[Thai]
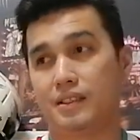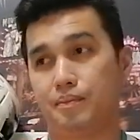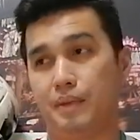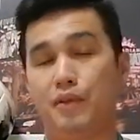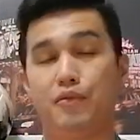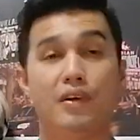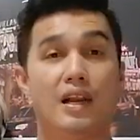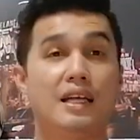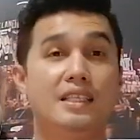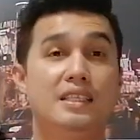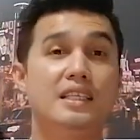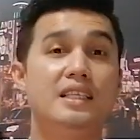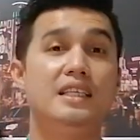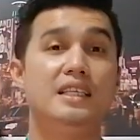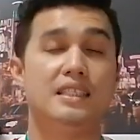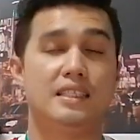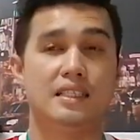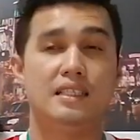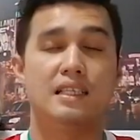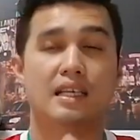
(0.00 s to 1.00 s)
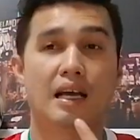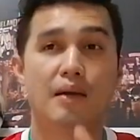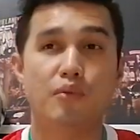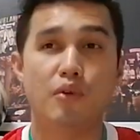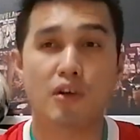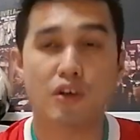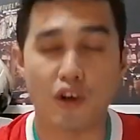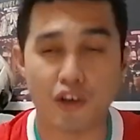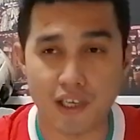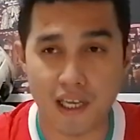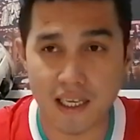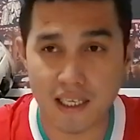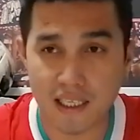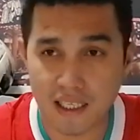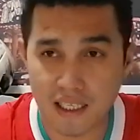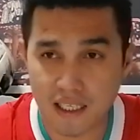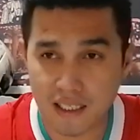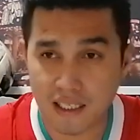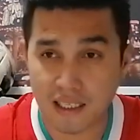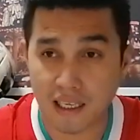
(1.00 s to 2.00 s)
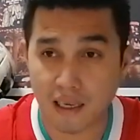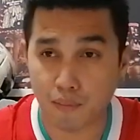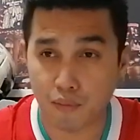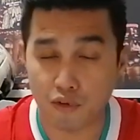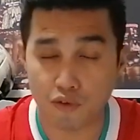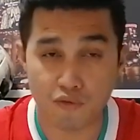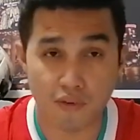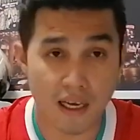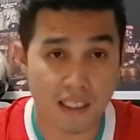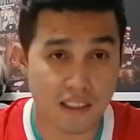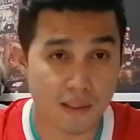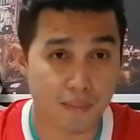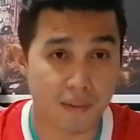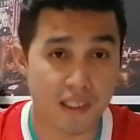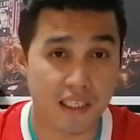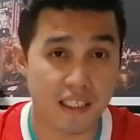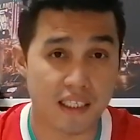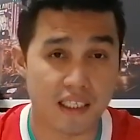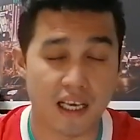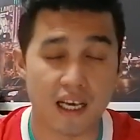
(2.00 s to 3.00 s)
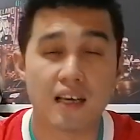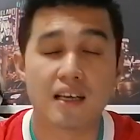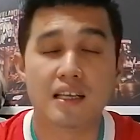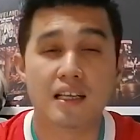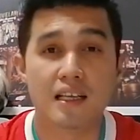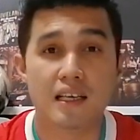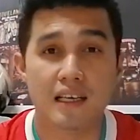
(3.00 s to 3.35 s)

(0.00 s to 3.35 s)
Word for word: เป็นเวลาที่ดีขึ้นนะครับเพราะว่าก่อนหน้านี้ในเกมยูฟ่าแชมเปี้ยนลีกเนี่ย